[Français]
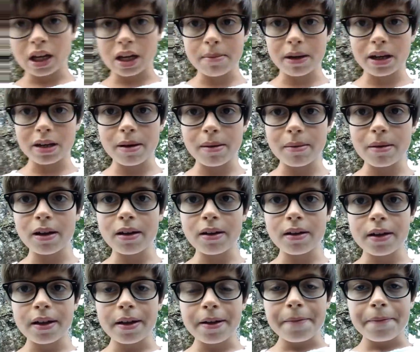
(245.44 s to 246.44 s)
est mal aimable.
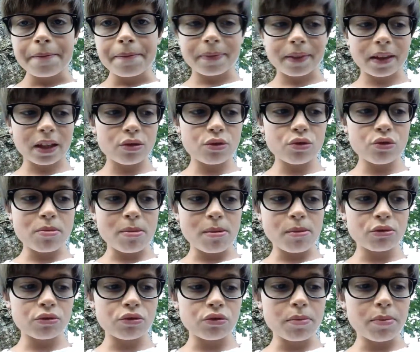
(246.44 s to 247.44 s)
Du coup, au
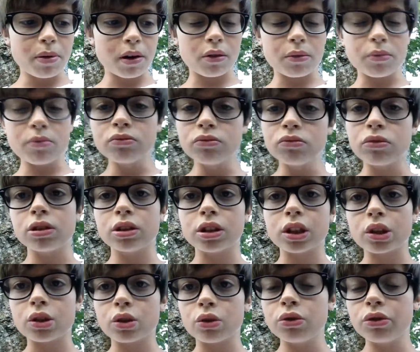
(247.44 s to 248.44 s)
moment je voulais pas me
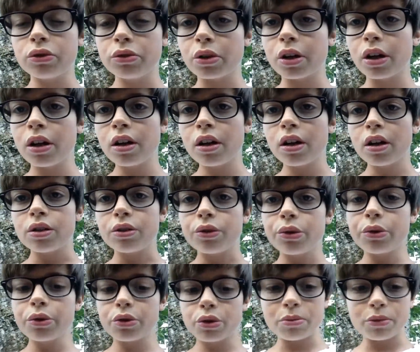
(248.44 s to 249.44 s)
tirer d'ennui, tu vois. Du
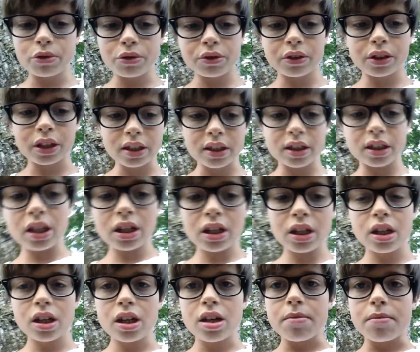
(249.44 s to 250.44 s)
coup, je me suis cassé.
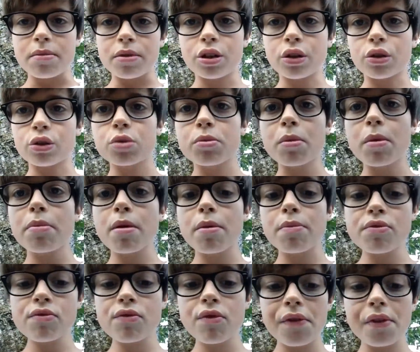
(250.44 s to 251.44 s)
Mais genre, j'ai même pas
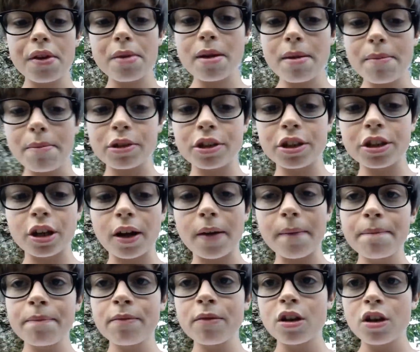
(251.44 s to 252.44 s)
pu vous filmer le petit chat.
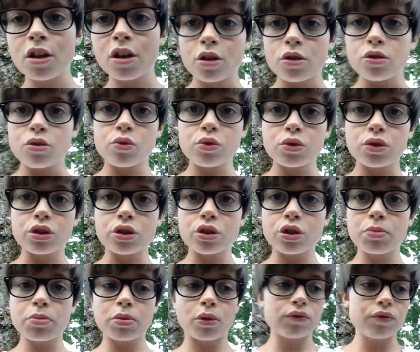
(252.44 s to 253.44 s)
Du coup, c'était
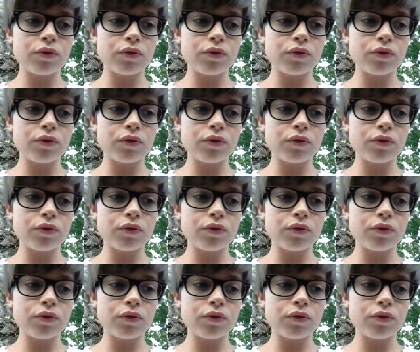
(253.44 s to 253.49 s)
juste pour